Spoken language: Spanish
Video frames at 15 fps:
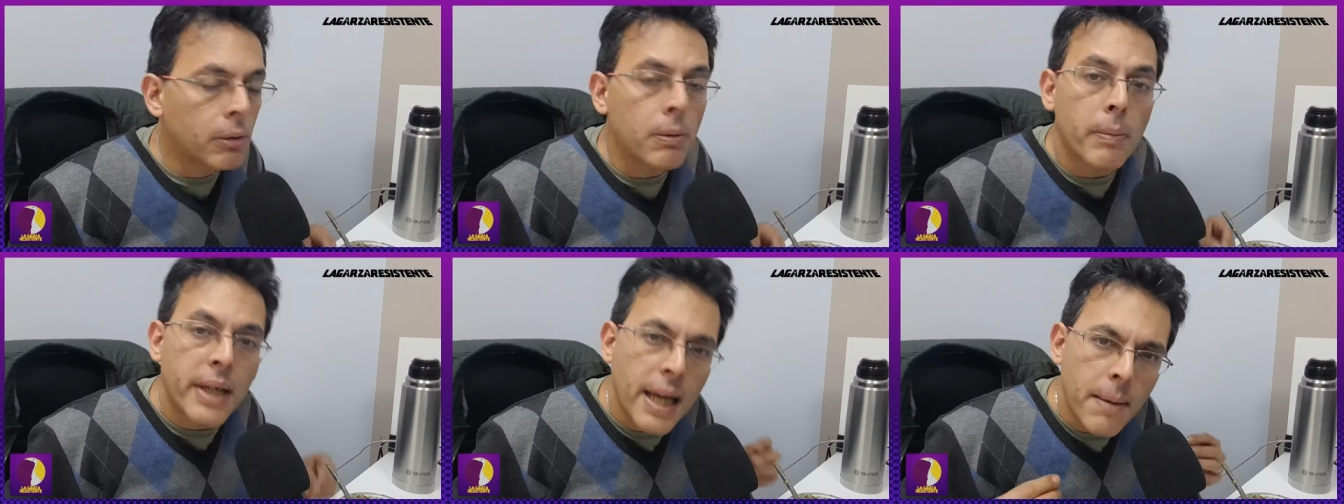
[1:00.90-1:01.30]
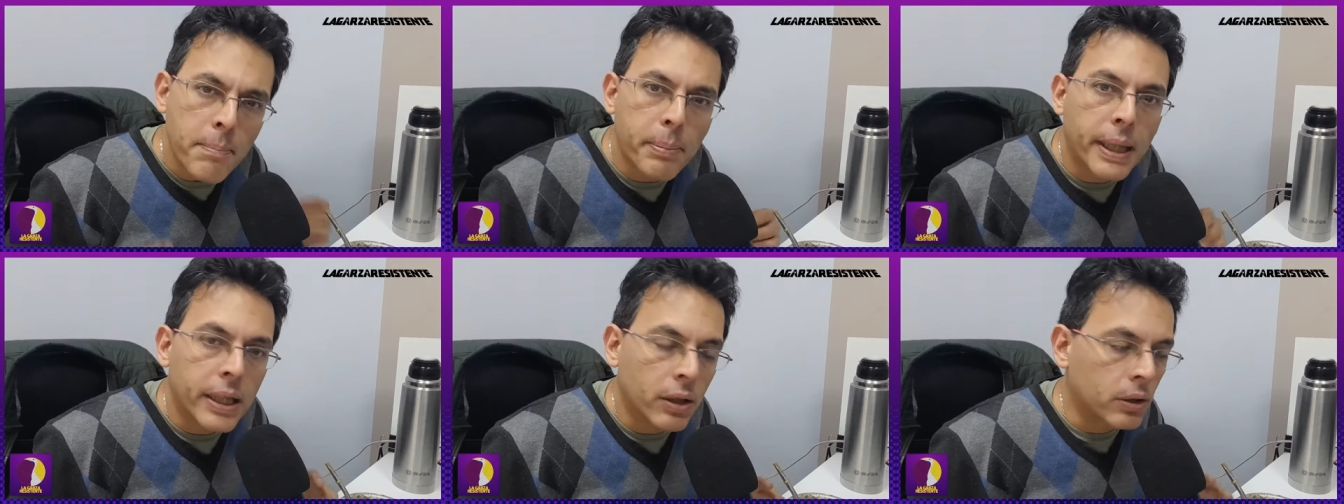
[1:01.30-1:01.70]
como me la
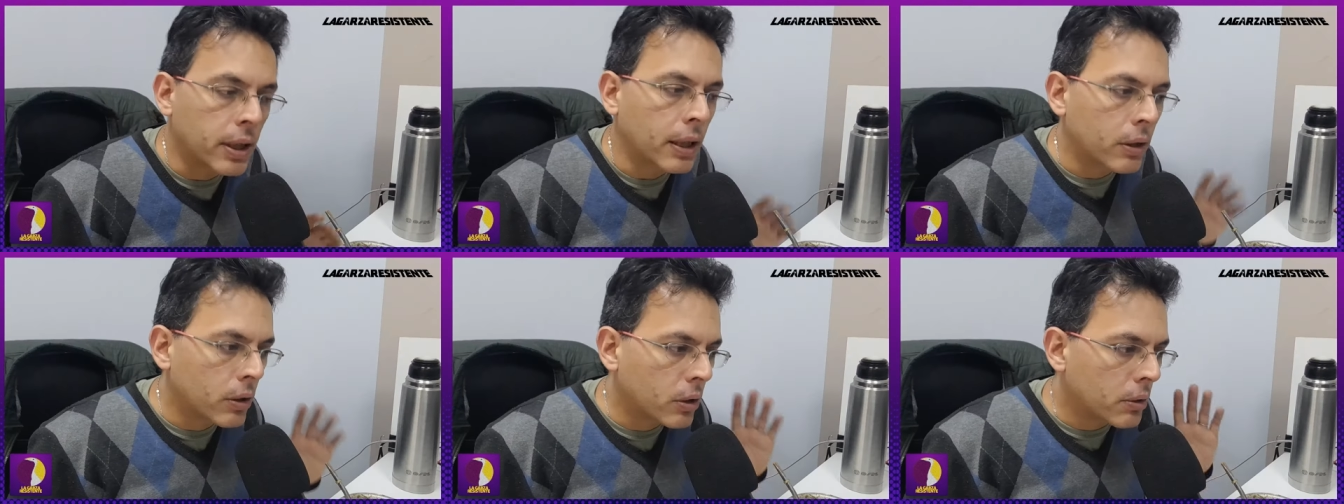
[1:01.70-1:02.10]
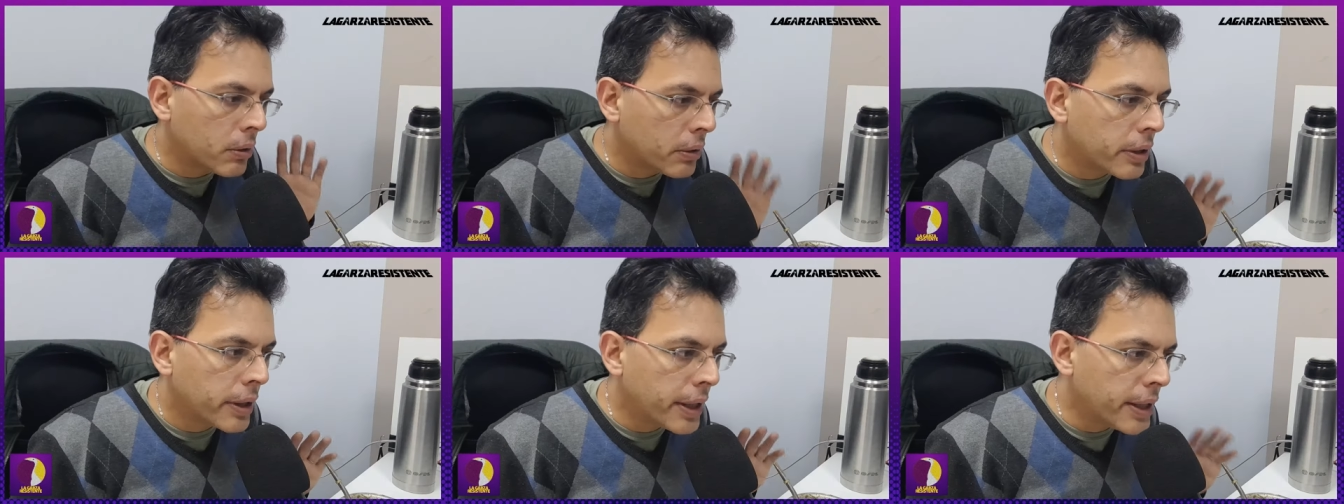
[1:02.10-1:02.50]
han pedido
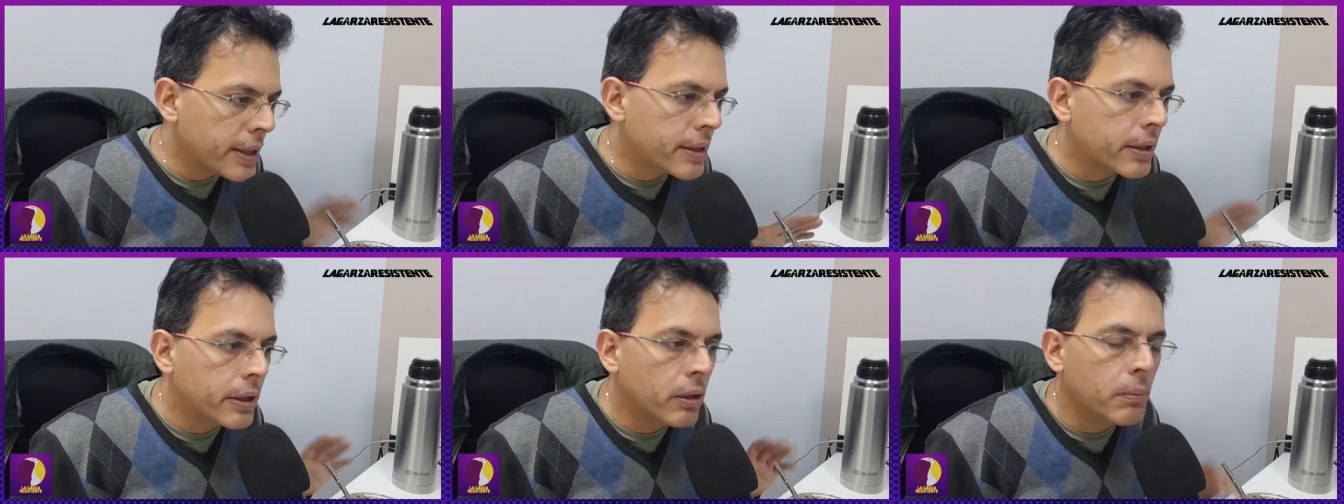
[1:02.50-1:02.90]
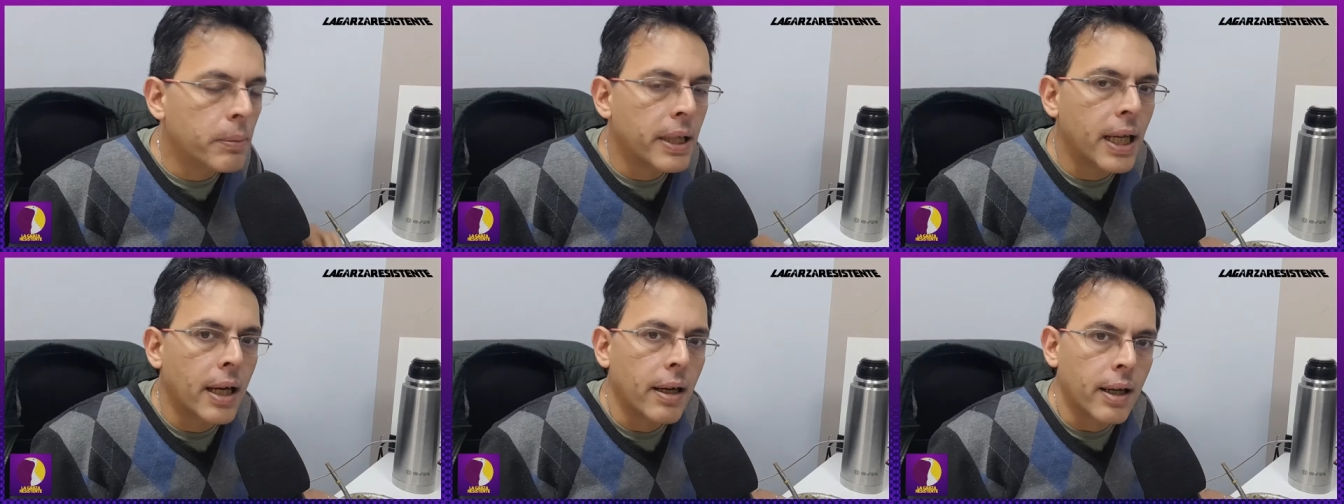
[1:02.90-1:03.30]
tanto, he decidido
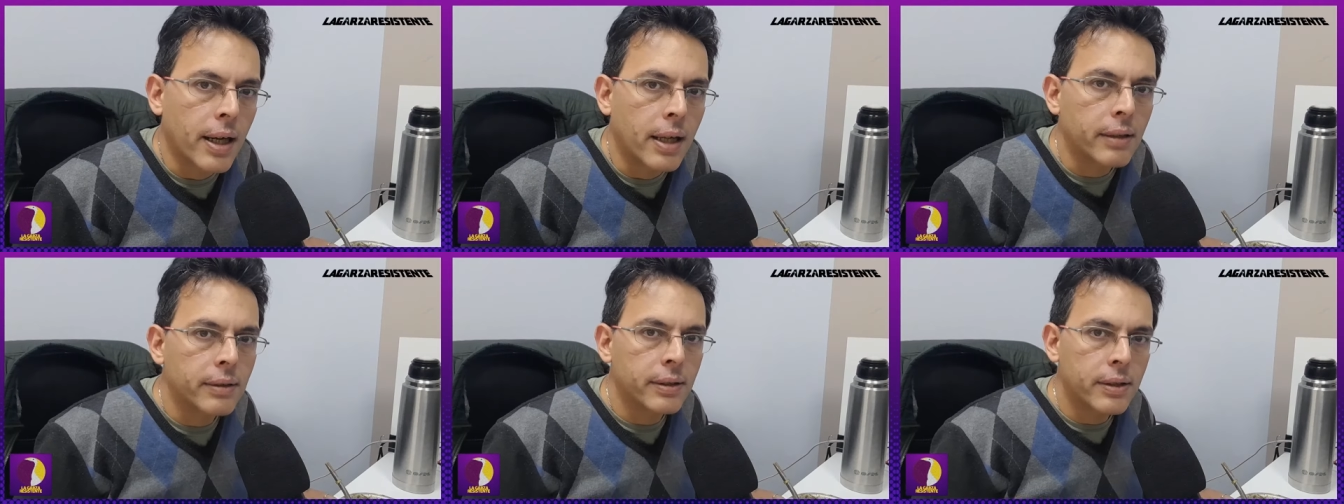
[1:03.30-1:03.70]
mirarla.